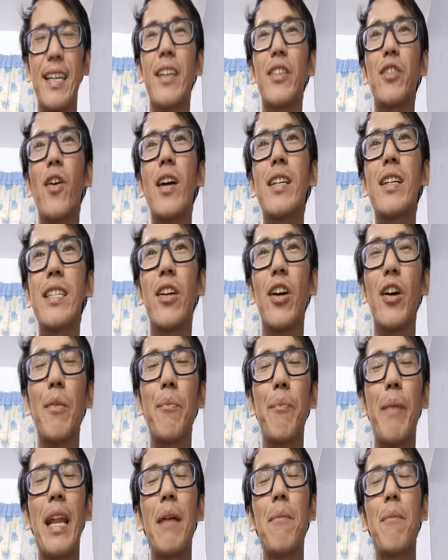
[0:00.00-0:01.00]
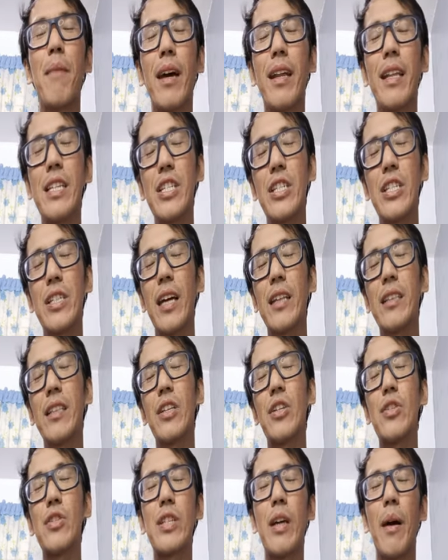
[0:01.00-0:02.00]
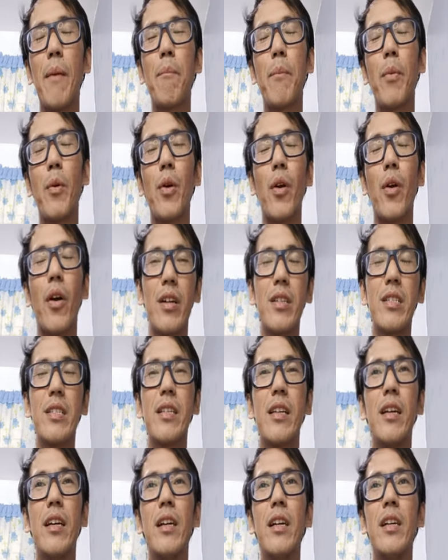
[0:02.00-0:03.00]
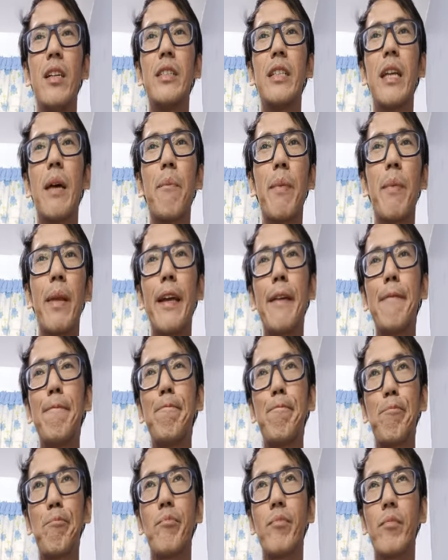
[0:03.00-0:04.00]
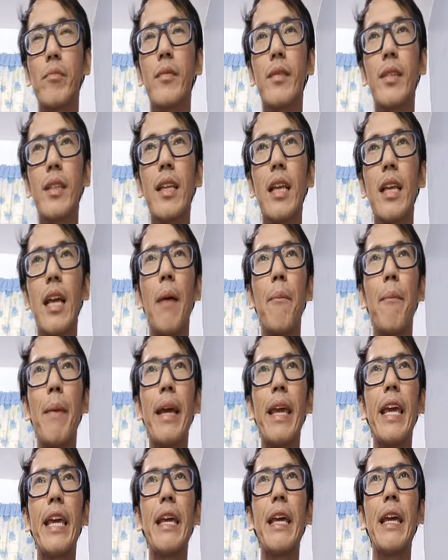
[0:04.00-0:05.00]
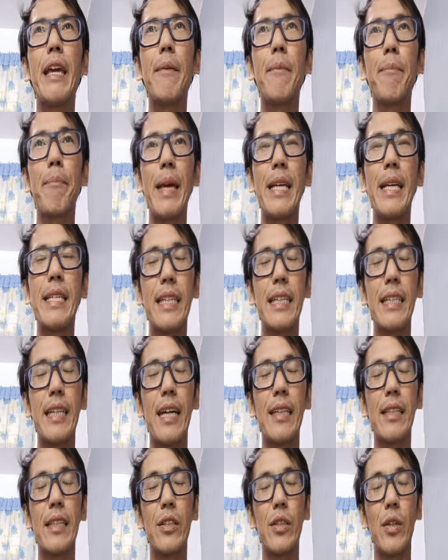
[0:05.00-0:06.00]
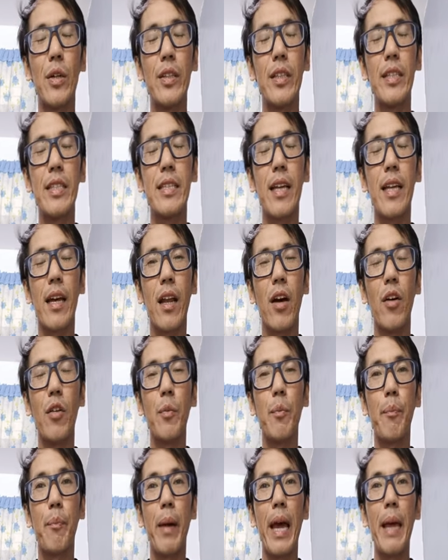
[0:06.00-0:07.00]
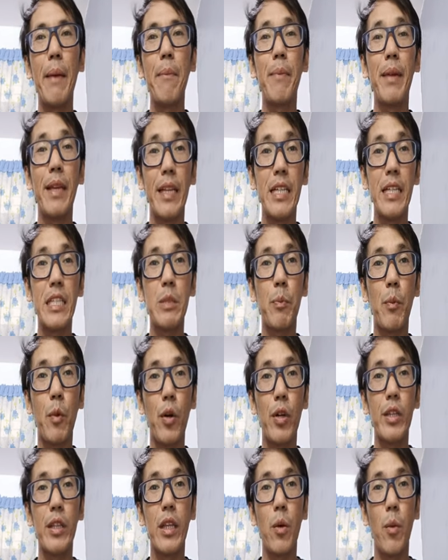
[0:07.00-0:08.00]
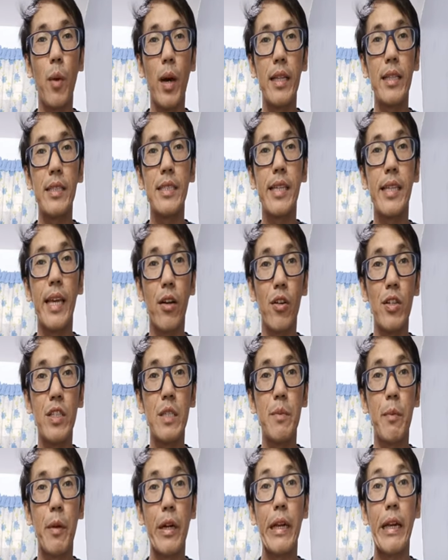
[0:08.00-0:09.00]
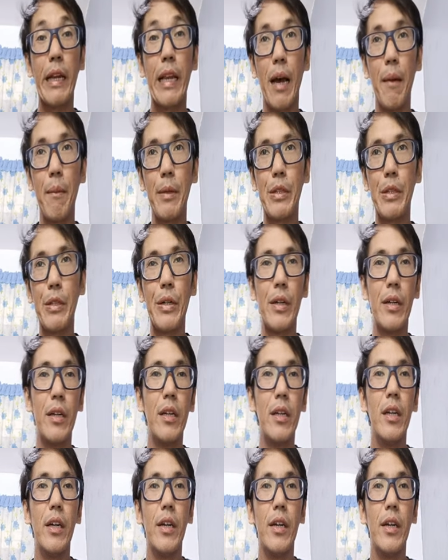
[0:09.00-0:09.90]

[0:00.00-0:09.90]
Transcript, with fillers: Ito kasi yon para ma-reach natin yung sub 4 hours. Siyempre, ang magiging pacing natin doon is around 5 minutes 41 seconds per kilometer.